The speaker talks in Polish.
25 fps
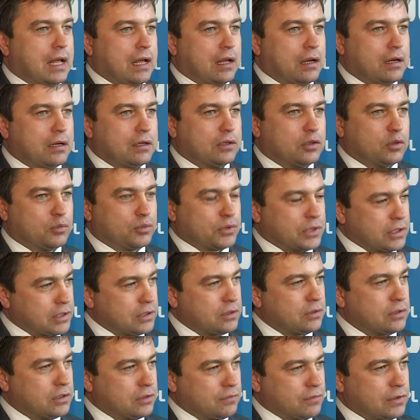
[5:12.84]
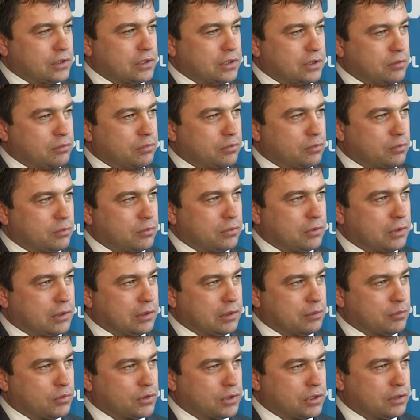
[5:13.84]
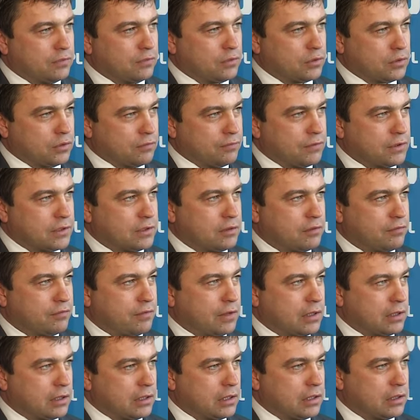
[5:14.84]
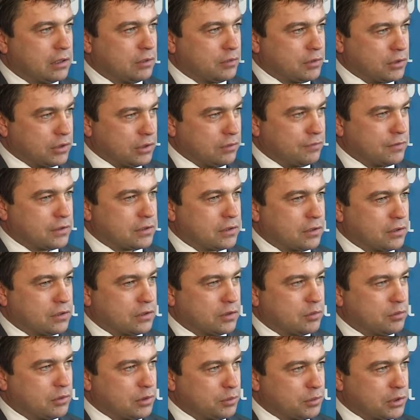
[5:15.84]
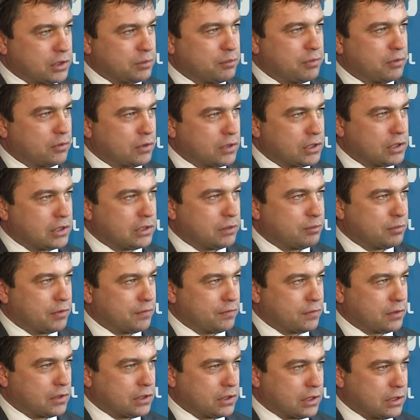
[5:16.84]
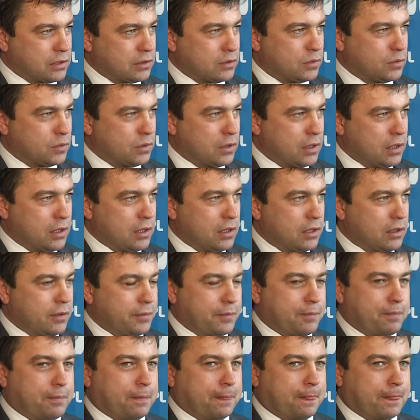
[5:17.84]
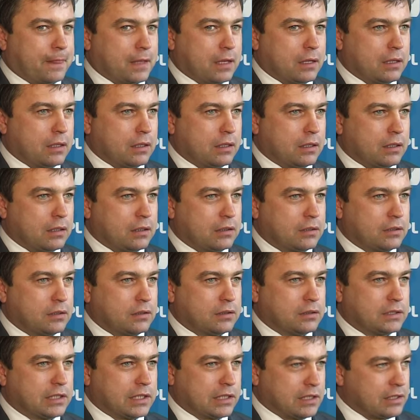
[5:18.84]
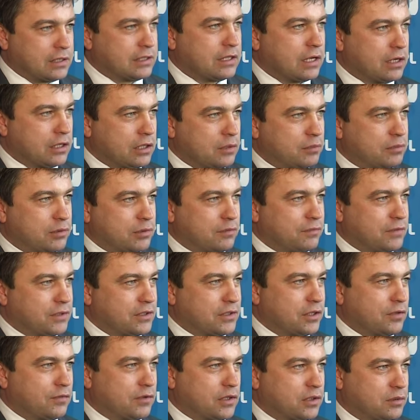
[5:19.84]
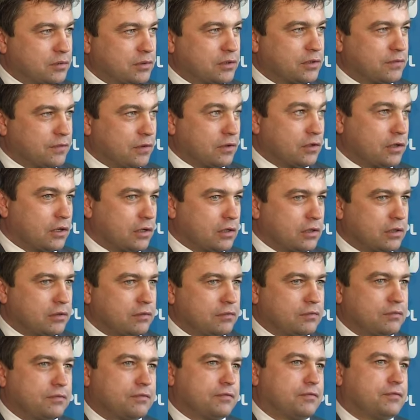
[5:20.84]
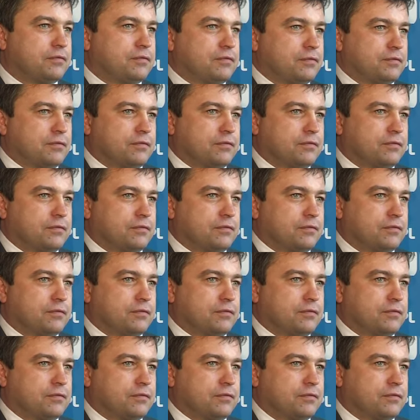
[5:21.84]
ale to przez to, że właśnie była możliwość inwestowania i inwestorzy byli przez pewien czasu y, zachęcani, by inwestować, byli zwolnieni w